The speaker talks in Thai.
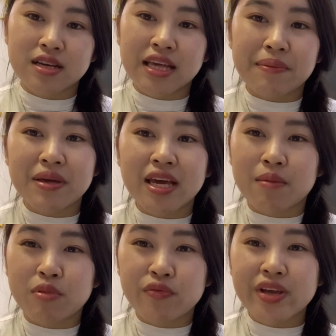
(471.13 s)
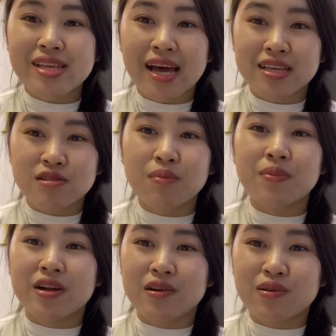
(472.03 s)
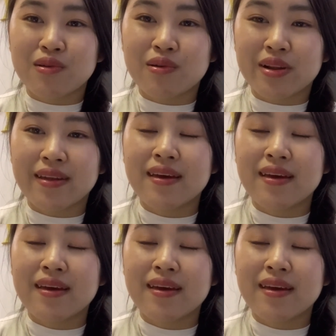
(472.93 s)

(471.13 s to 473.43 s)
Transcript: เกี่ยมเขียนบทวิจัยจบแล้วเนาะทุกคน